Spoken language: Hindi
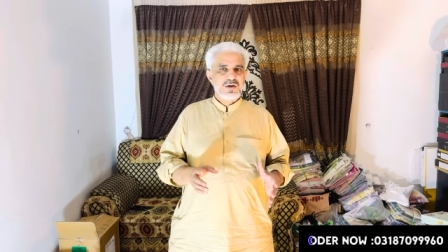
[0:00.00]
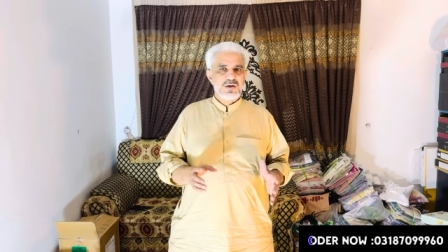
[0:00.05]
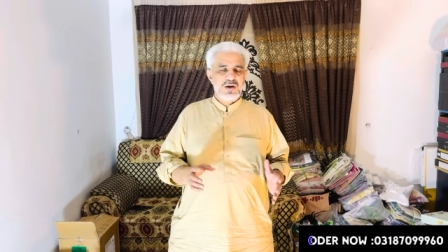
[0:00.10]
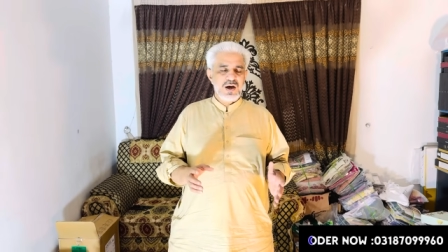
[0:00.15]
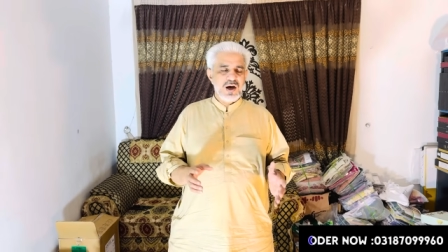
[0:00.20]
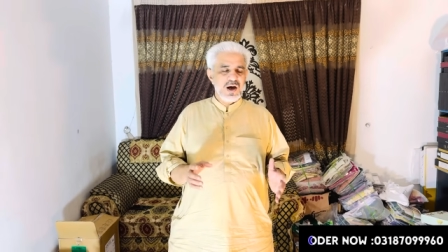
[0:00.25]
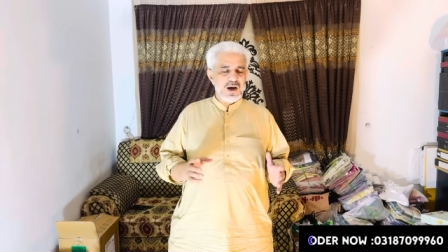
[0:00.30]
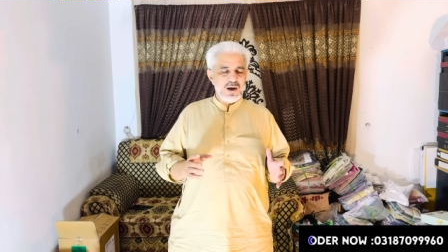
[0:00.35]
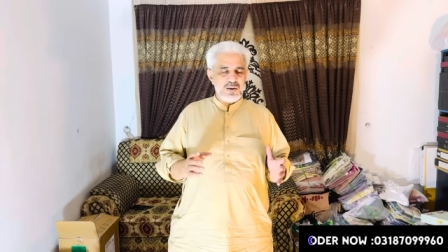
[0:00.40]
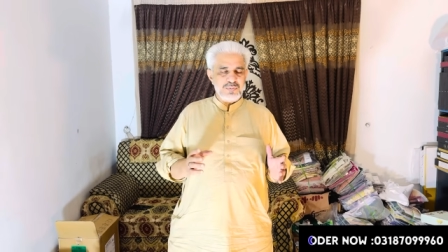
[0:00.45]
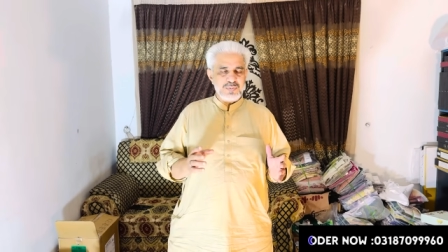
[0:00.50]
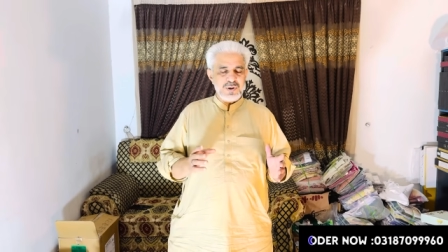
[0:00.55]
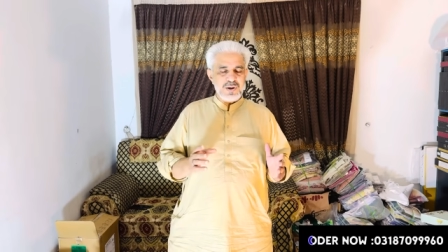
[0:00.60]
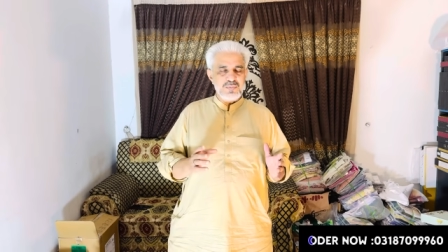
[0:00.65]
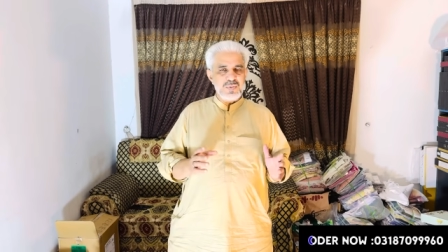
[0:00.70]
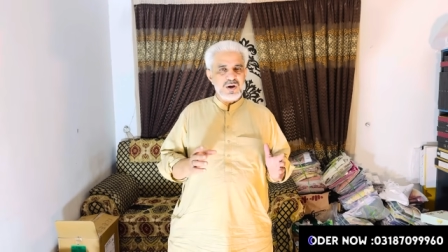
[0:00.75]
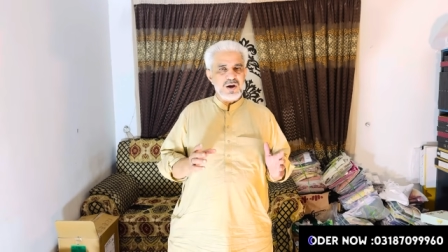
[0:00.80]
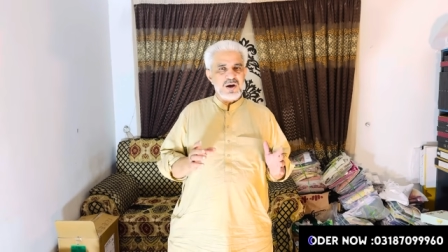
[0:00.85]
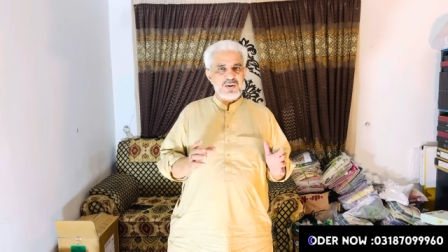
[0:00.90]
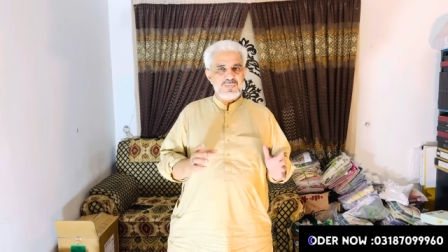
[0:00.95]
कि आपके
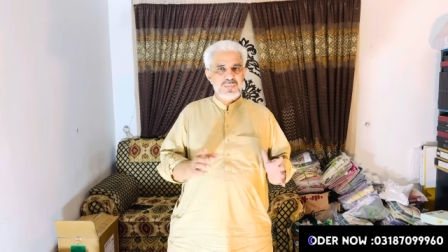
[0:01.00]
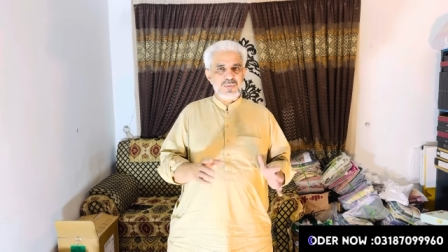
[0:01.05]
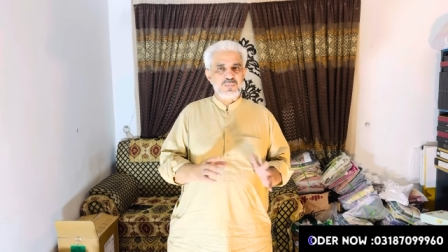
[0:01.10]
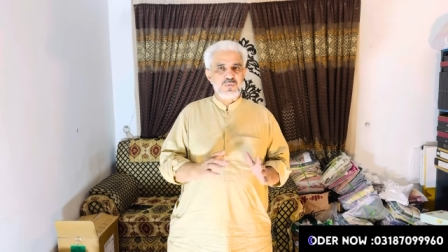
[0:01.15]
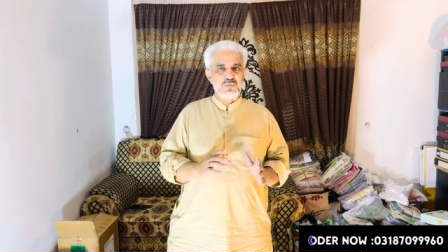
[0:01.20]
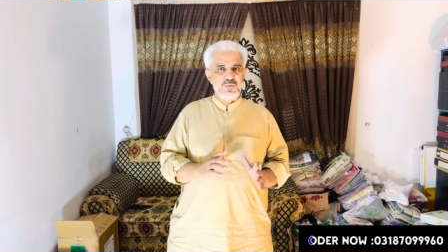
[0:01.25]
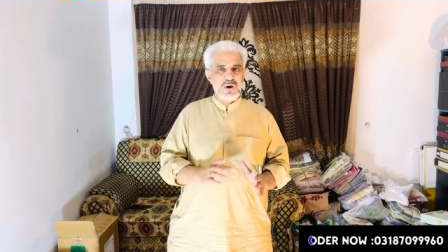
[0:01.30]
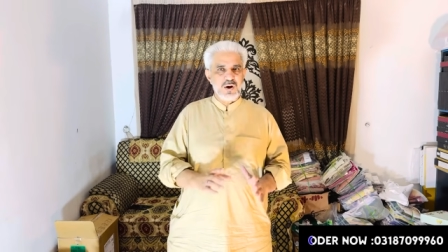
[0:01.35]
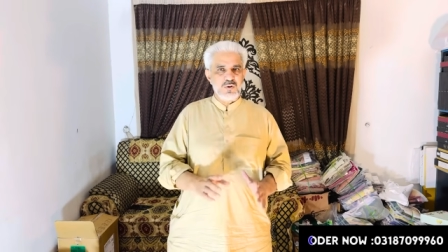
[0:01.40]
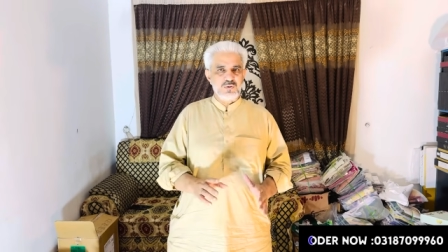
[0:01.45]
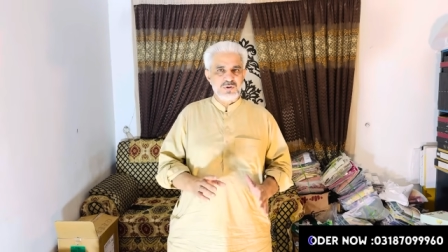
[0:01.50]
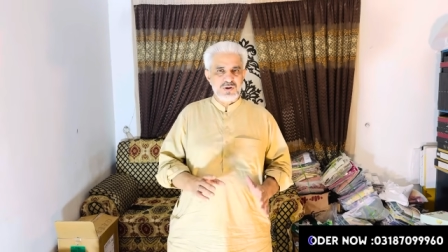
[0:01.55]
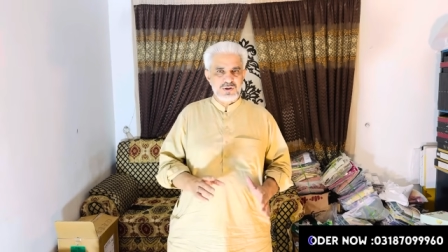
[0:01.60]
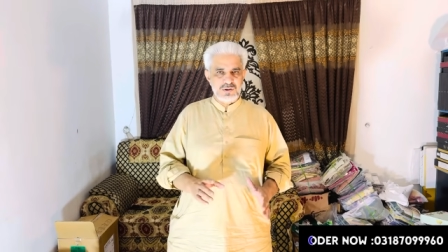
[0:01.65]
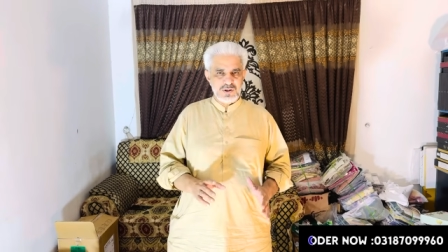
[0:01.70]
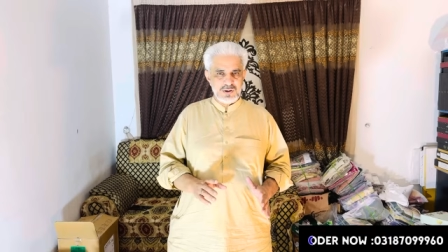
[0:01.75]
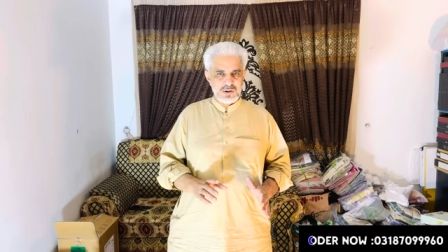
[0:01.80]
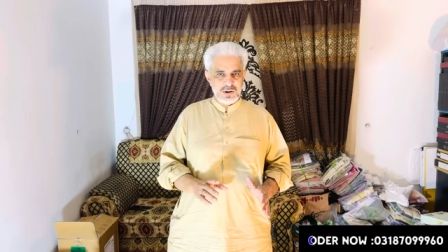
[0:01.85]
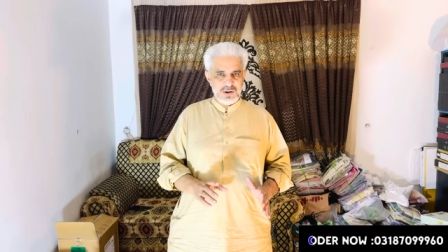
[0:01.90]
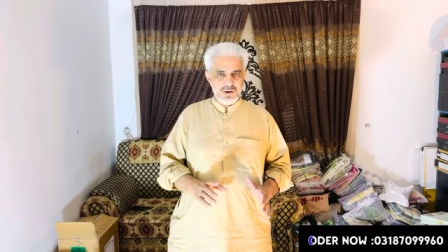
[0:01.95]
म्यार पे पूरा उतर
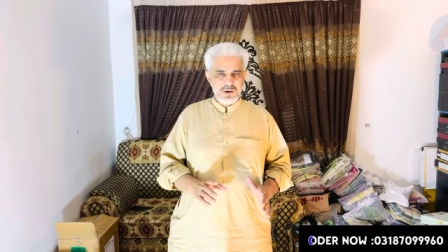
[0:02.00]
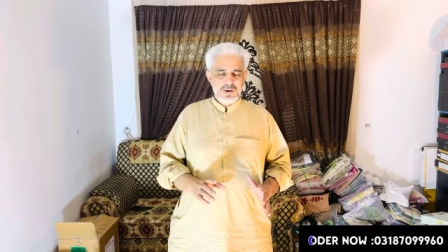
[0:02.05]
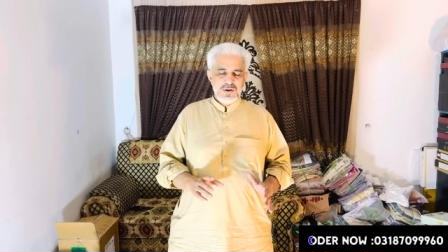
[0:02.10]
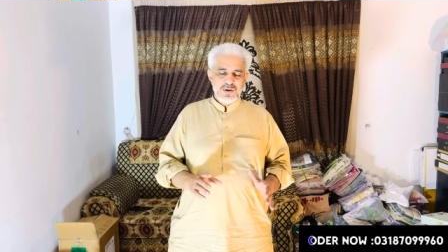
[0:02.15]
सके